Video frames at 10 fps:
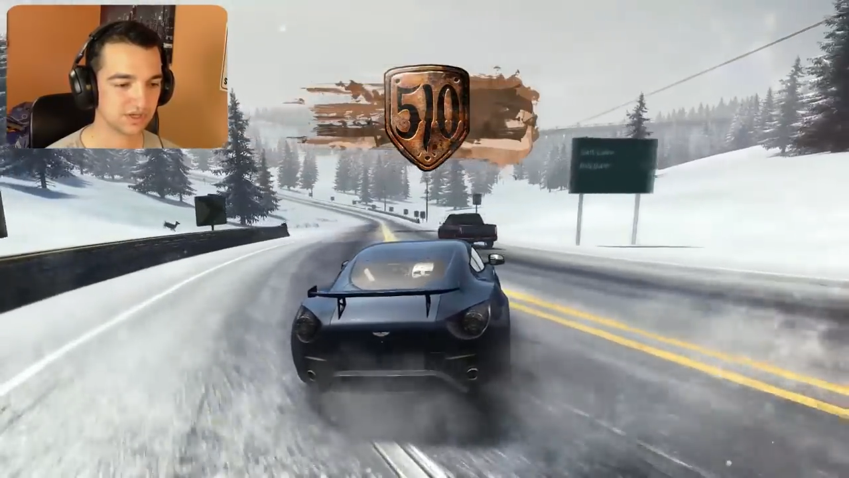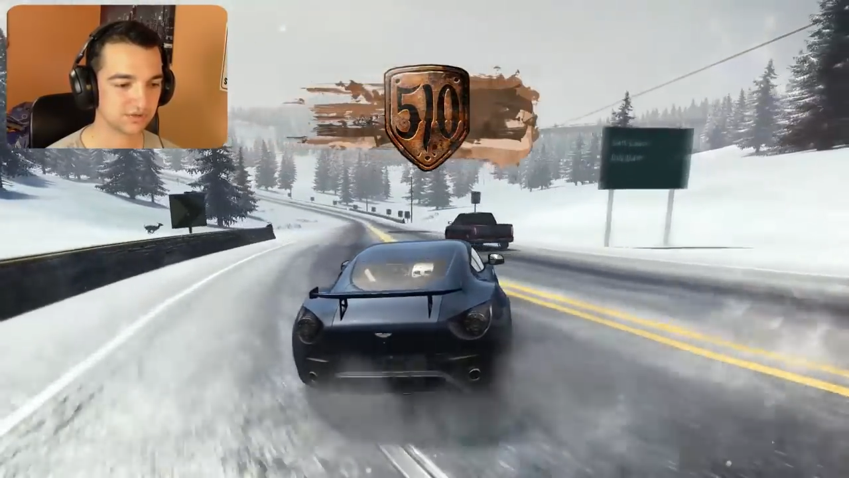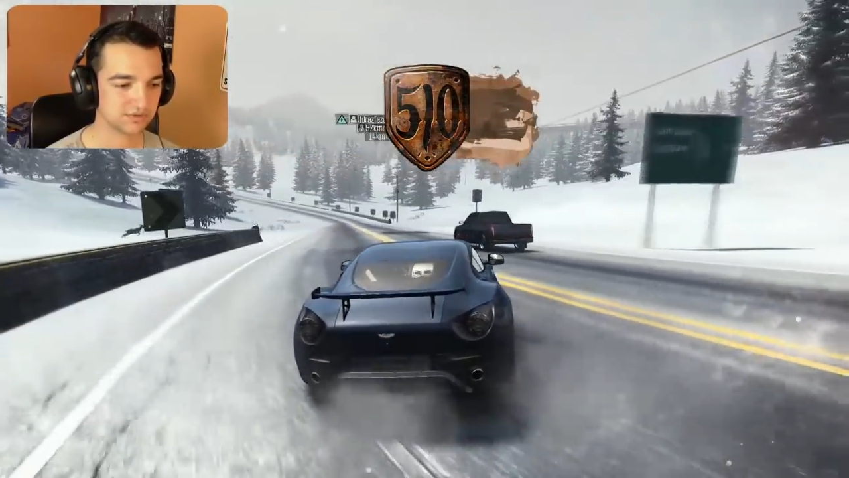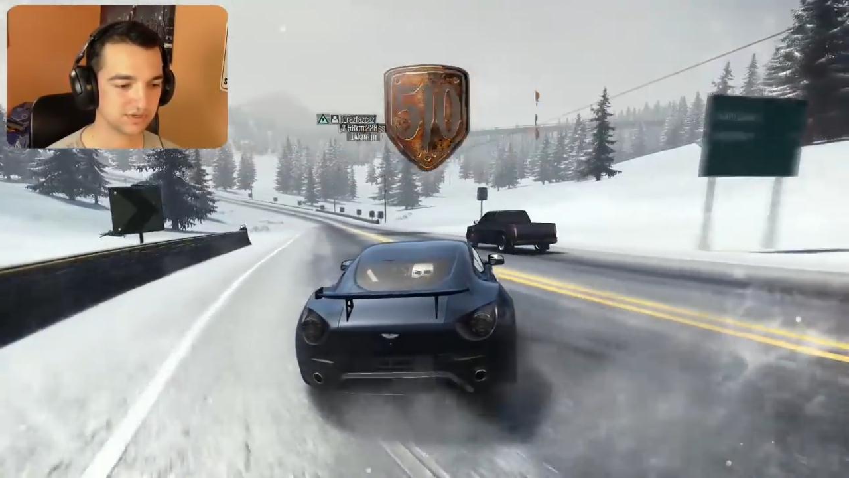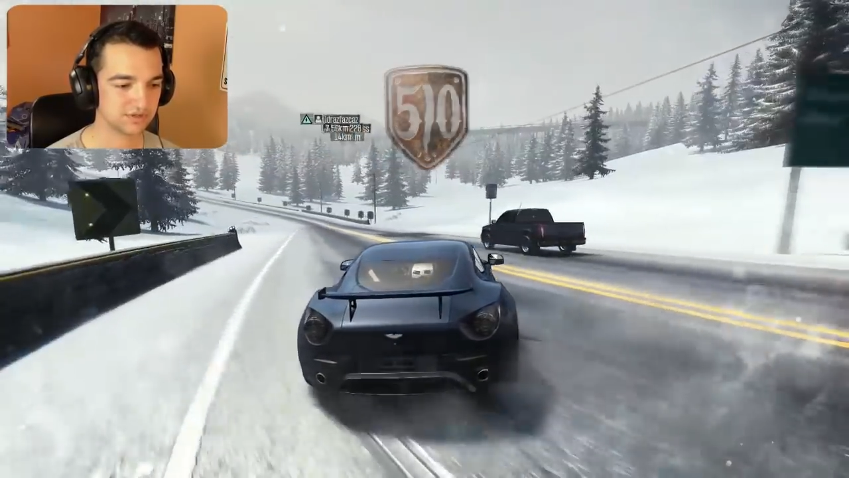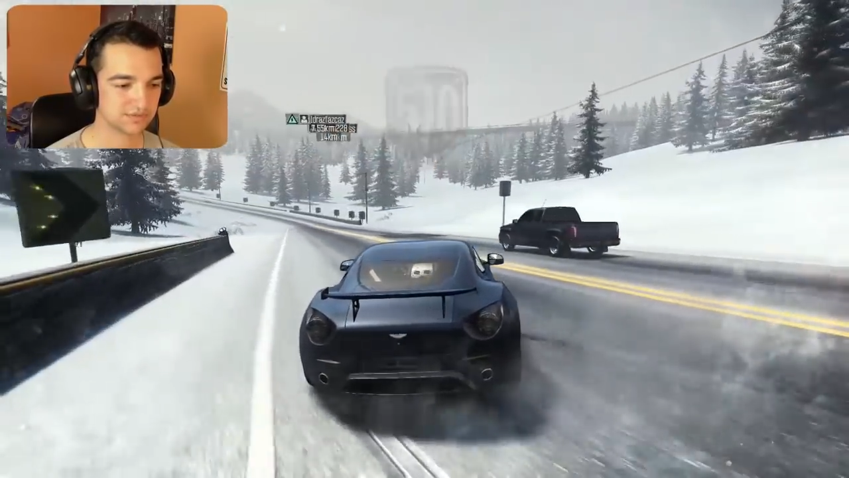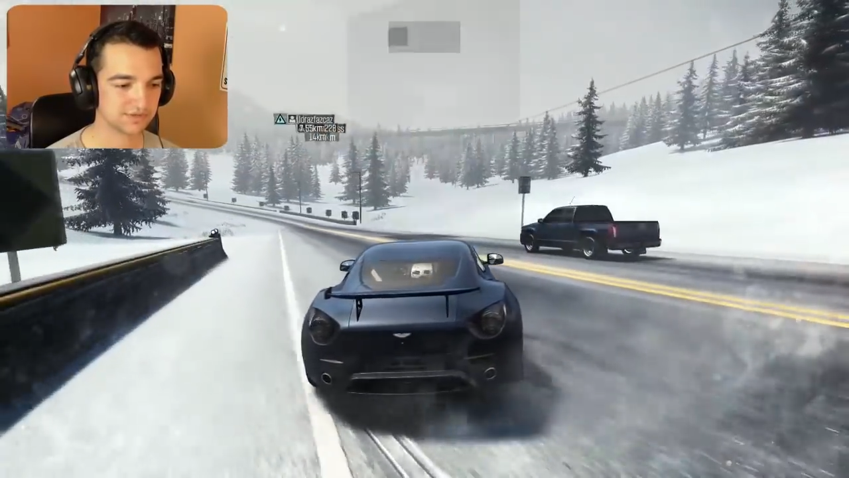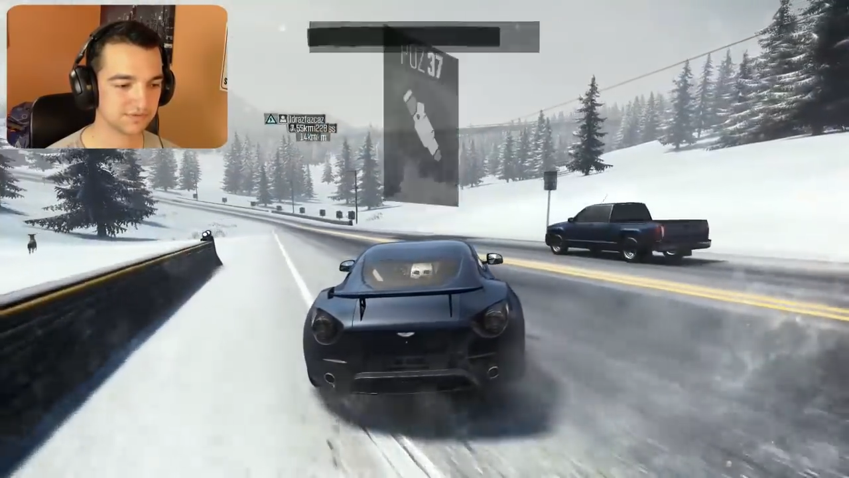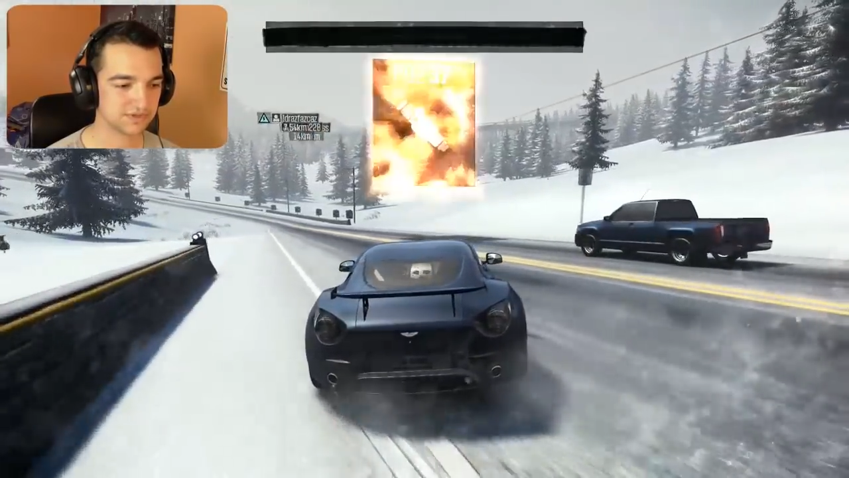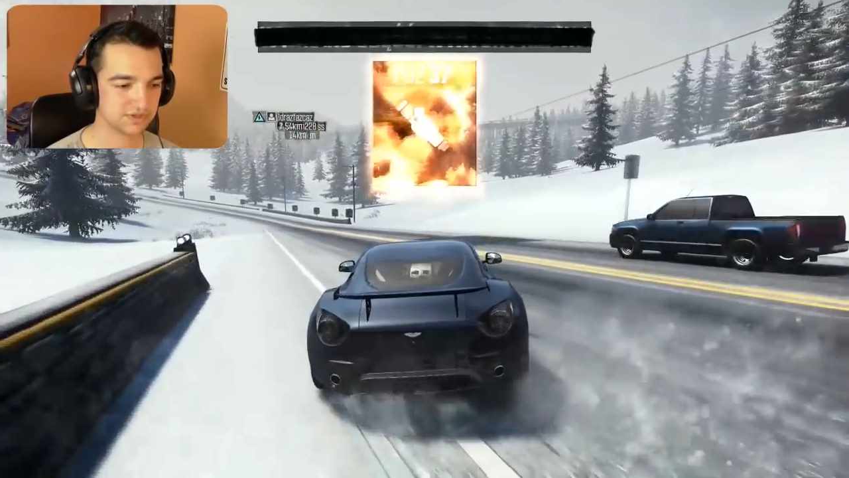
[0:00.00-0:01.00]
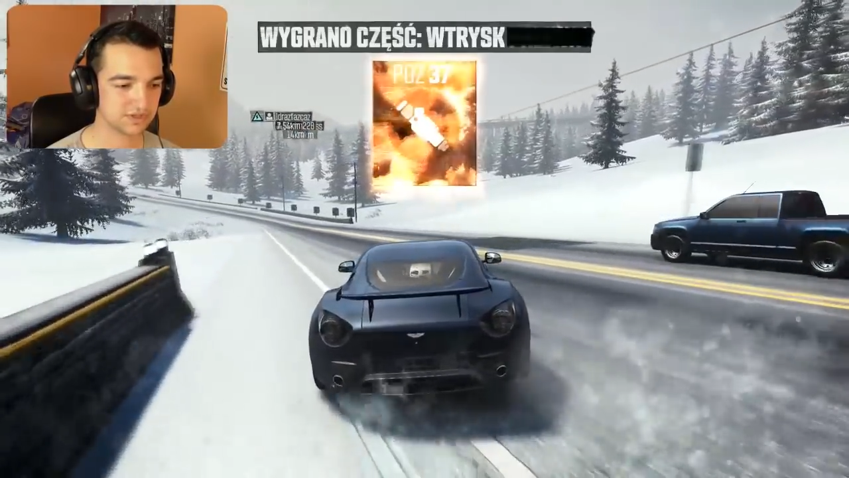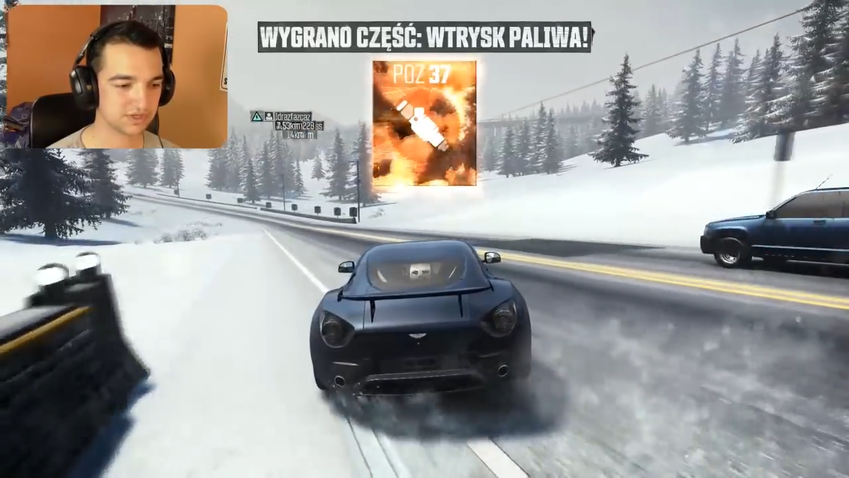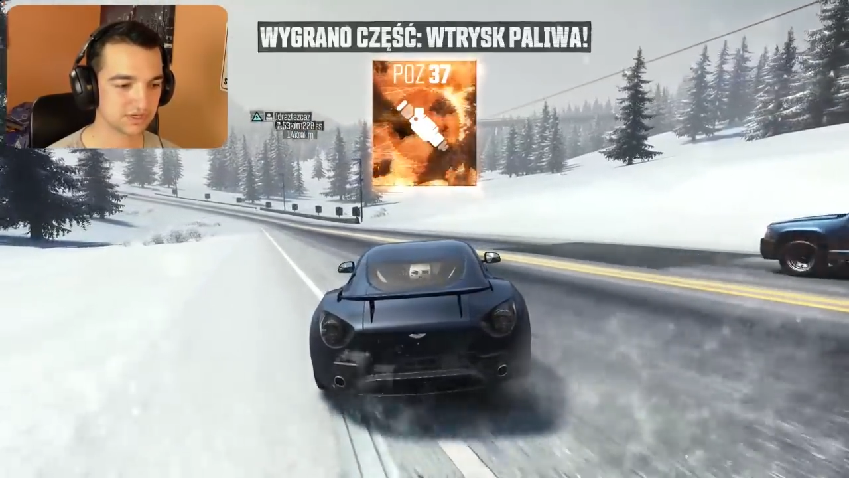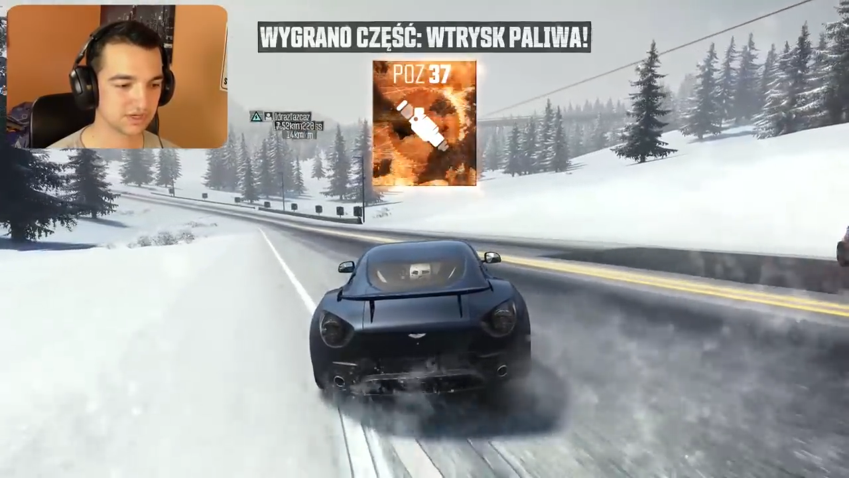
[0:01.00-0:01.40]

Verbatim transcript: które idą na wyścig,